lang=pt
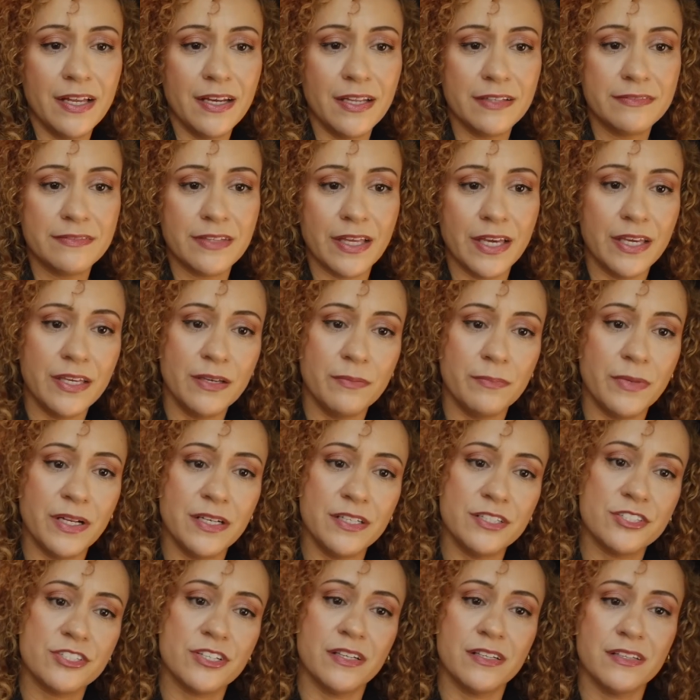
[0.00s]
Ela tem
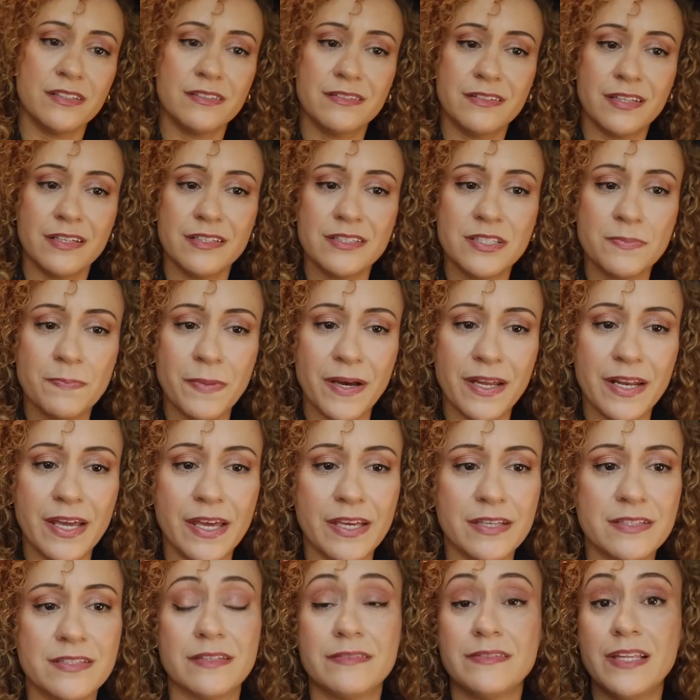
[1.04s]
uma ligeira
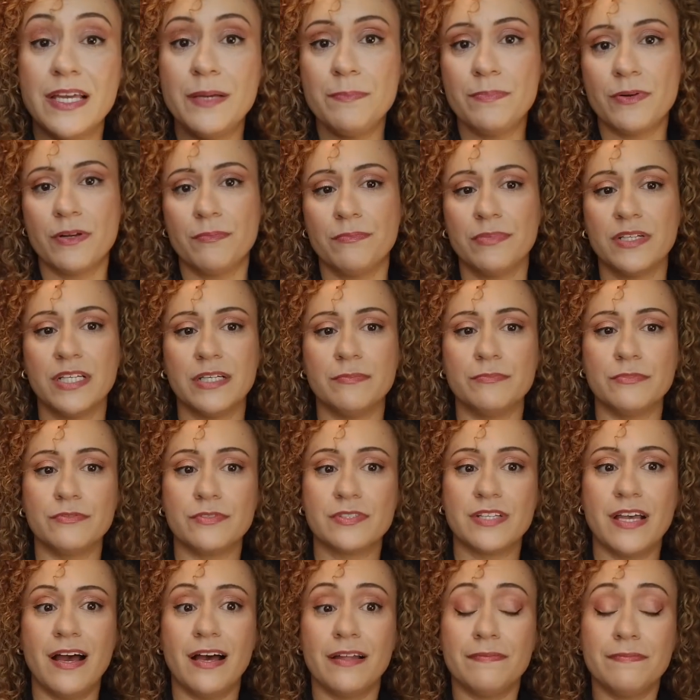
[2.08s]
transparência. Tem problema
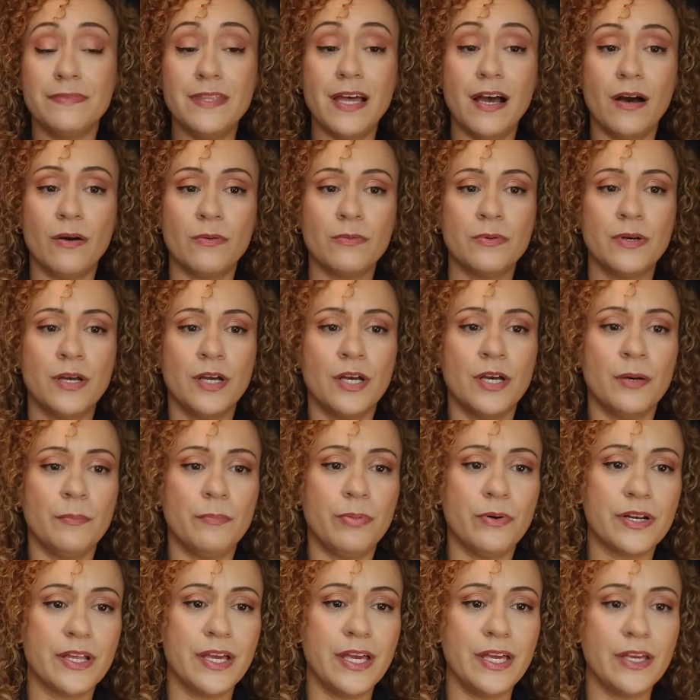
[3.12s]
usar? Não.
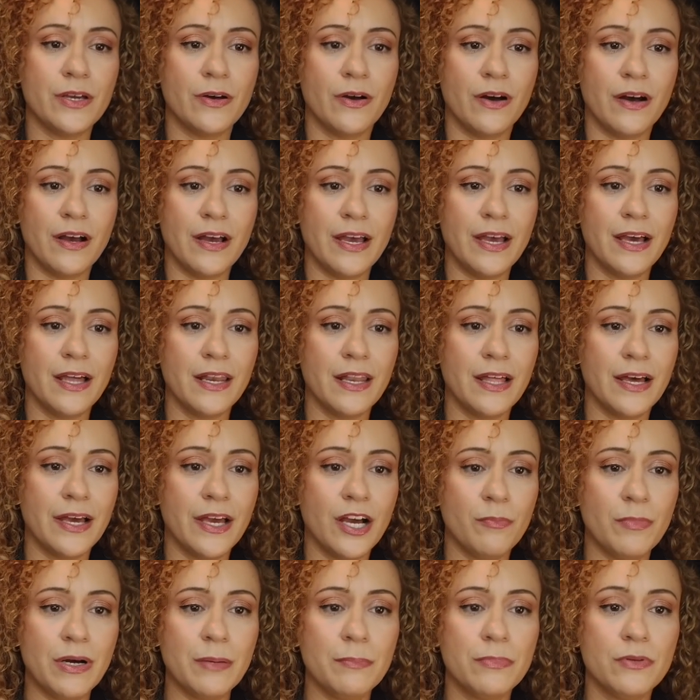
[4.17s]
Porém, ó, ela
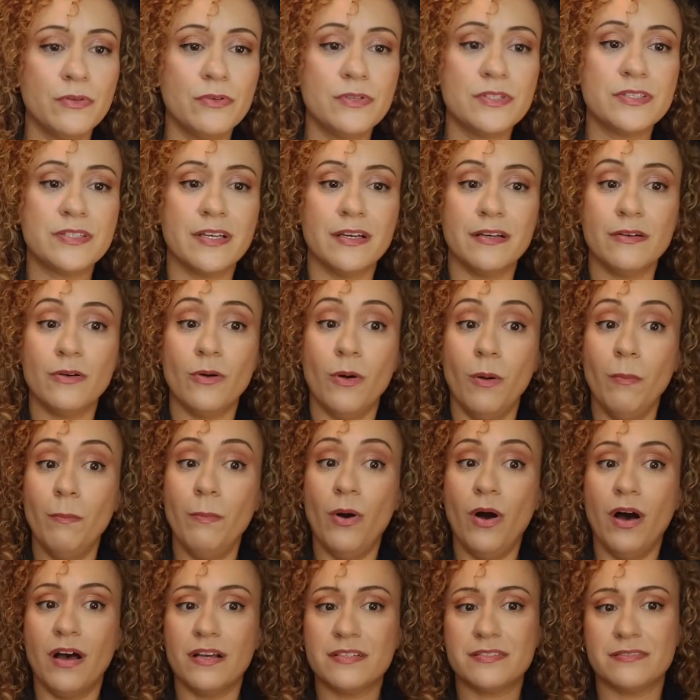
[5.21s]
é uma blusa
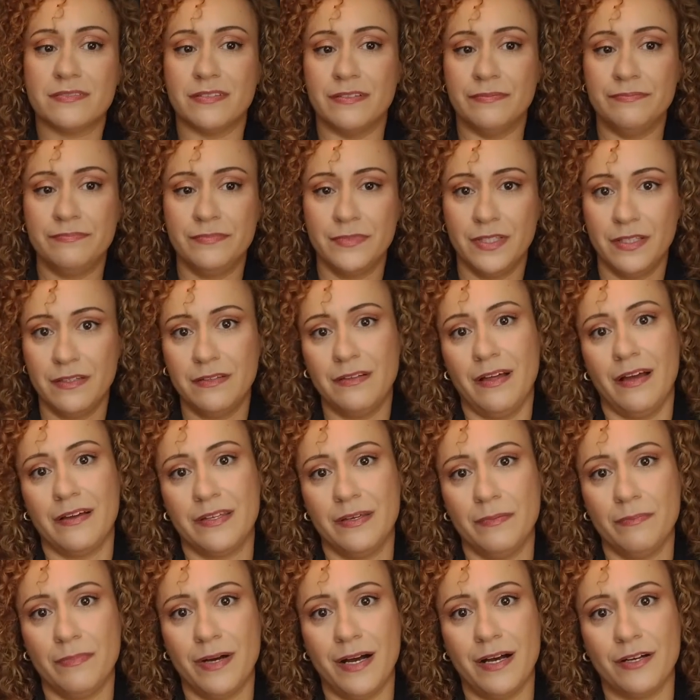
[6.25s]
composta. Tá
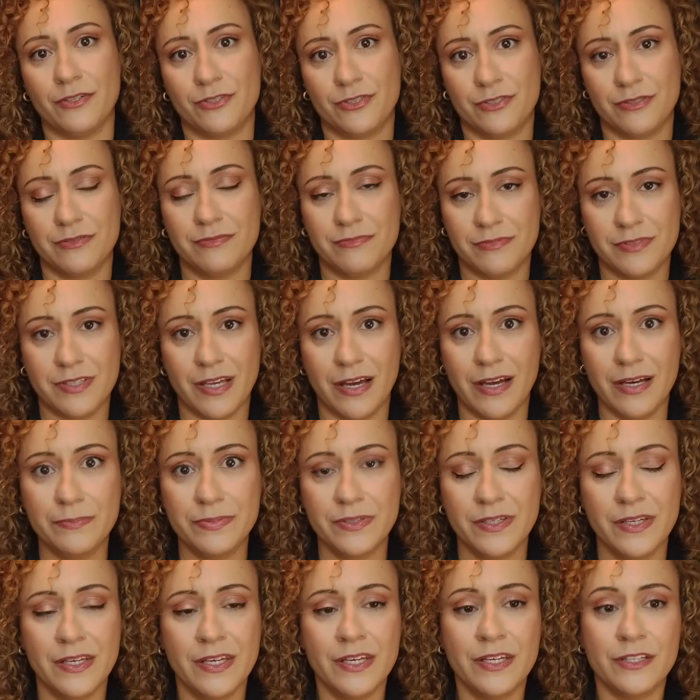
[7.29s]
aqui embaixo,
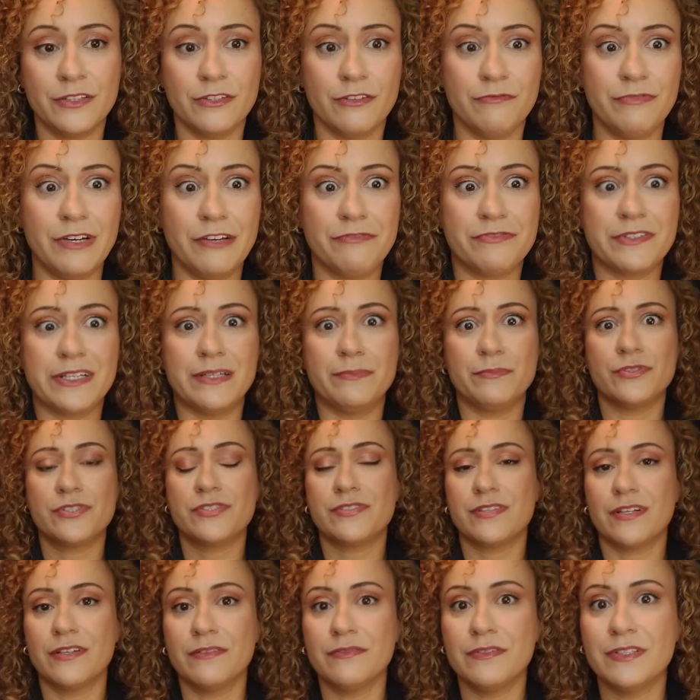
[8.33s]
sabe? Não vai ficar
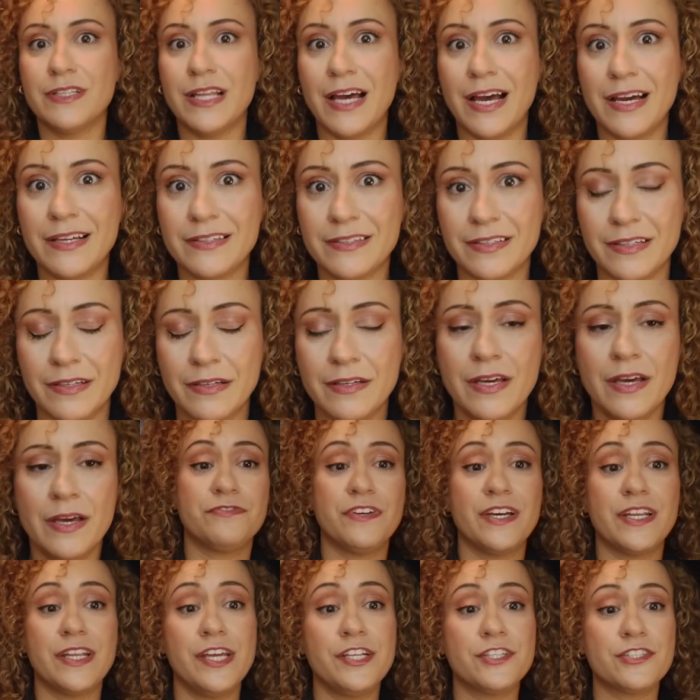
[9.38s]
mostrando nada.
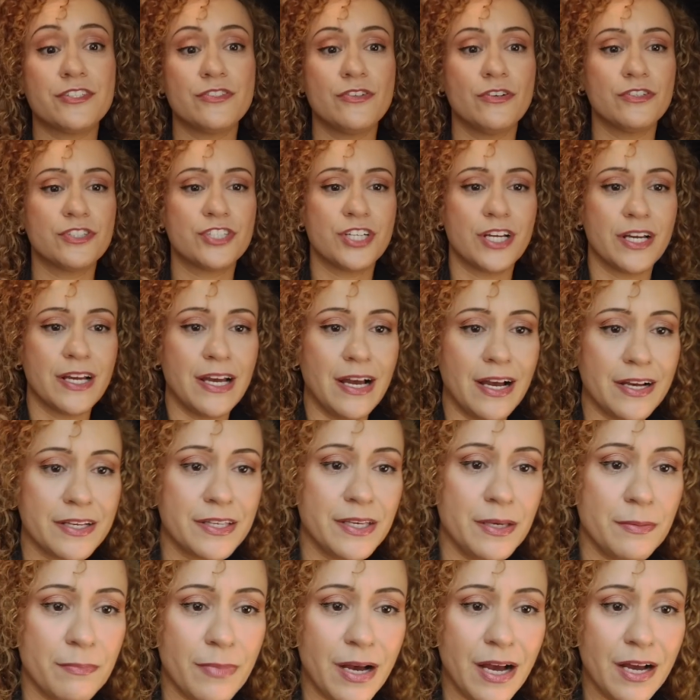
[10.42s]
Diferente de eu chegar
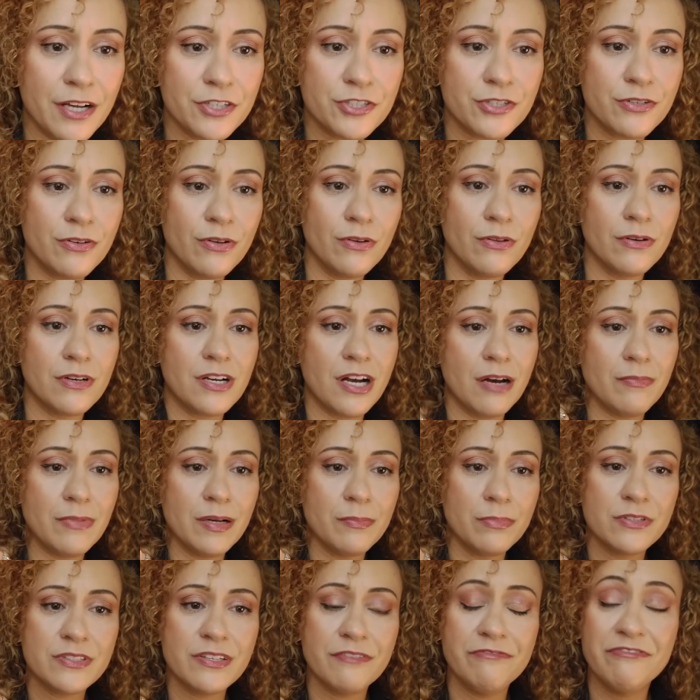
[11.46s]
aqui embaixo e colocar
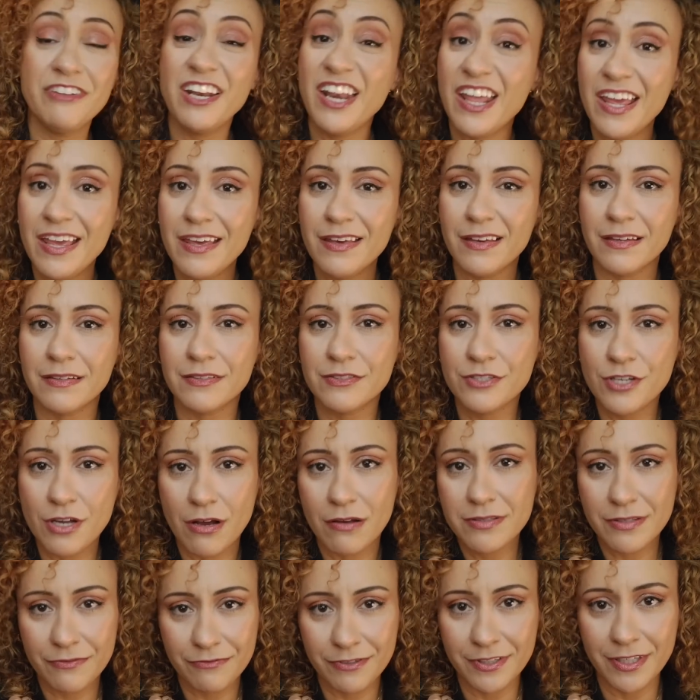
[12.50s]
uma blusa fininha, de
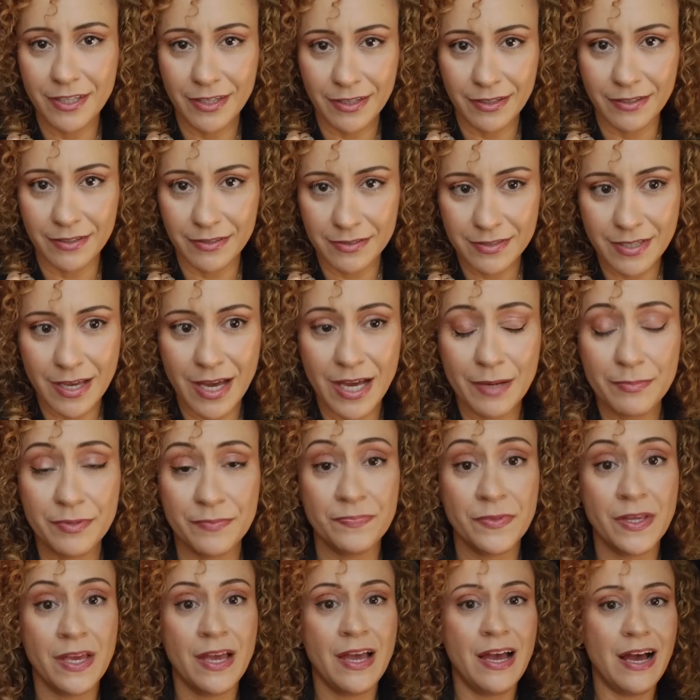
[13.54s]
alça fininha,
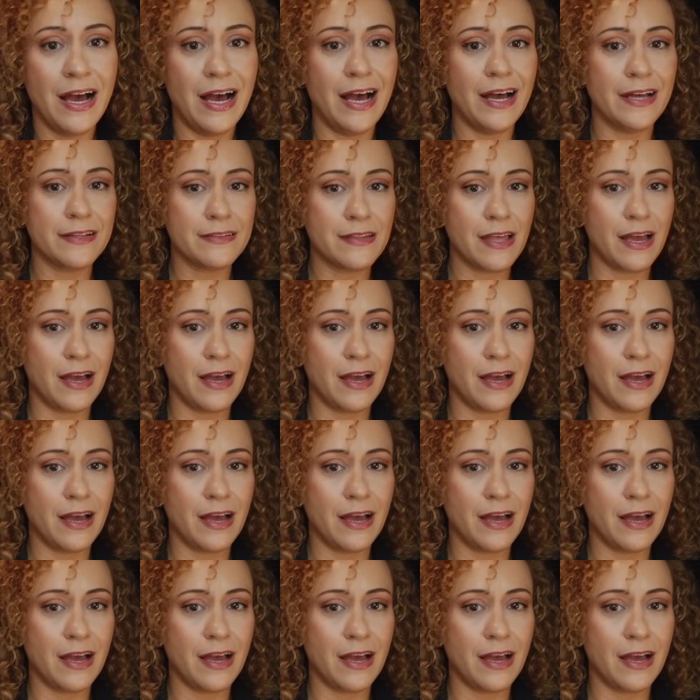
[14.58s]
sabe? A